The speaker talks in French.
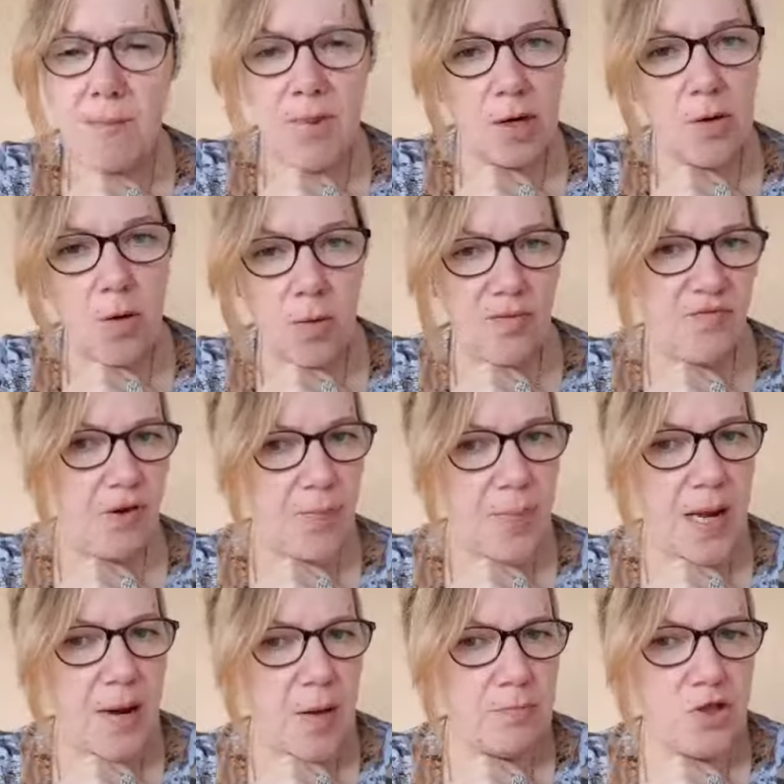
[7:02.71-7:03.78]
Macron ne ferait
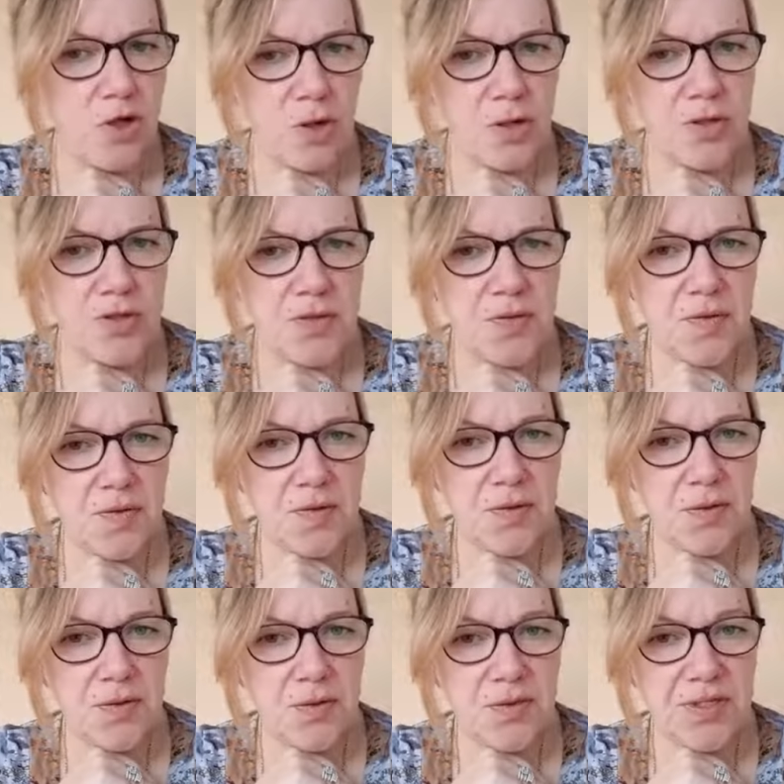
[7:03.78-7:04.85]
pas la même chose.
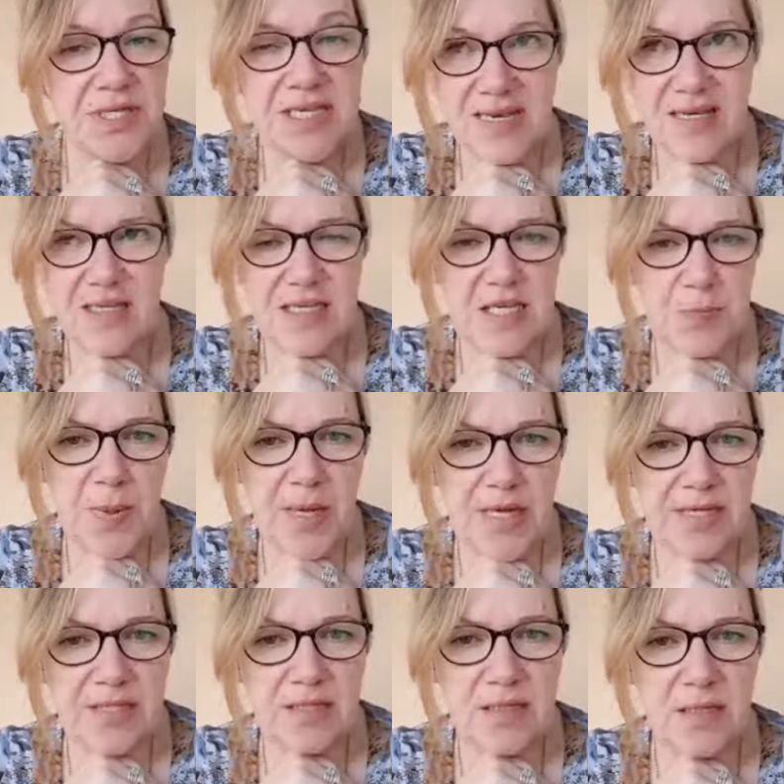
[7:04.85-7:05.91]
Qu'est-ce qui se
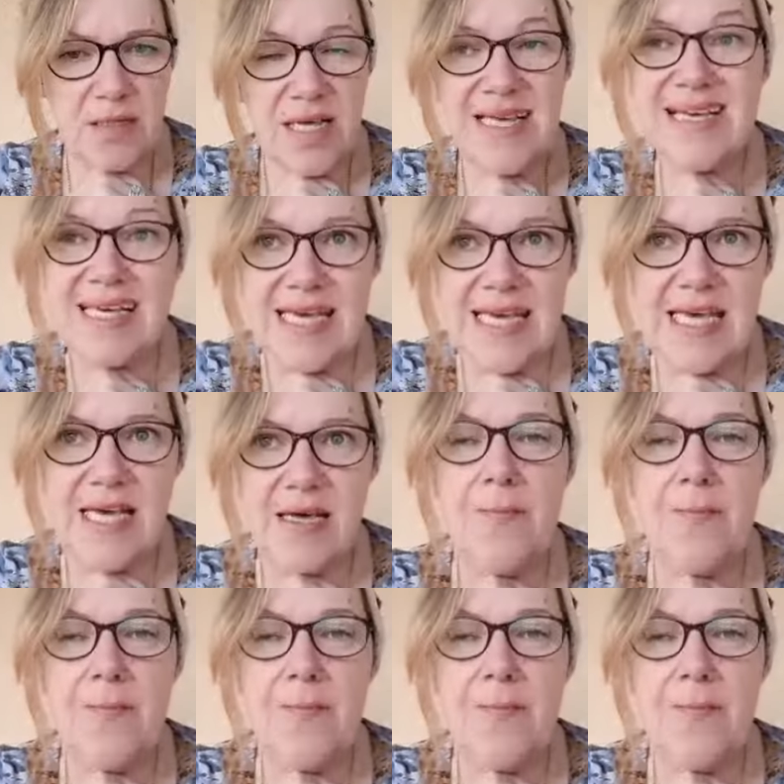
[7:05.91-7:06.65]
passe Qui